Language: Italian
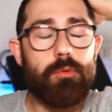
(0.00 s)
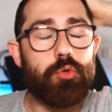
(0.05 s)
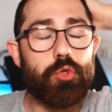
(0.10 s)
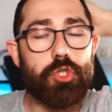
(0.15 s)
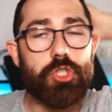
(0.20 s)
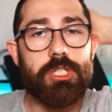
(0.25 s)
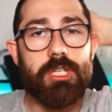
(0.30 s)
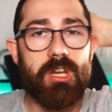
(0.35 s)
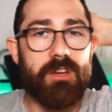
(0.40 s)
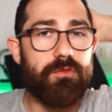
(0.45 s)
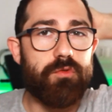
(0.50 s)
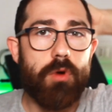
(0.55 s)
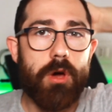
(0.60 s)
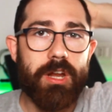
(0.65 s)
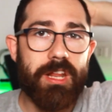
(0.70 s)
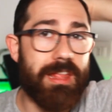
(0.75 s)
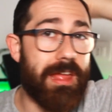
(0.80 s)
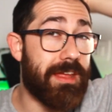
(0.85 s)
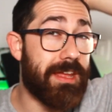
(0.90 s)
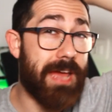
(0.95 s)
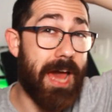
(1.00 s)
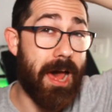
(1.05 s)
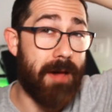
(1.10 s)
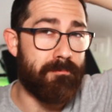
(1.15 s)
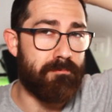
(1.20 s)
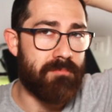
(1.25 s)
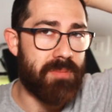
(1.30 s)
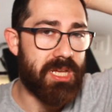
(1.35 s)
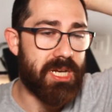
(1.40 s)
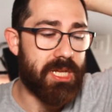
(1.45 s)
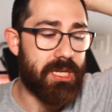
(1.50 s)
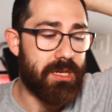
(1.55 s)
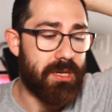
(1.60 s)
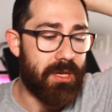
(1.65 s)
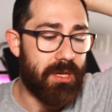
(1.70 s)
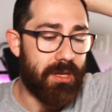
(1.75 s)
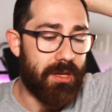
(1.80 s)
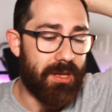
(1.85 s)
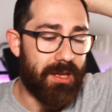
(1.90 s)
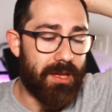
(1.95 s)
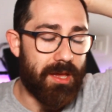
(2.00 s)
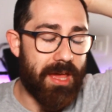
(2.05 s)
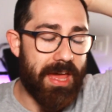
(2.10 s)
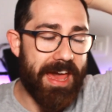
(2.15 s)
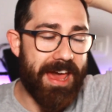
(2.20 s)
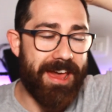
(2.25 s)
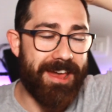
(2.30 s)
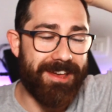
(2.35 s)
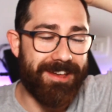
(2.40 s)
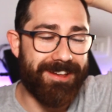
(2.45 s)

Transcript: uscire fuori dai gamberi è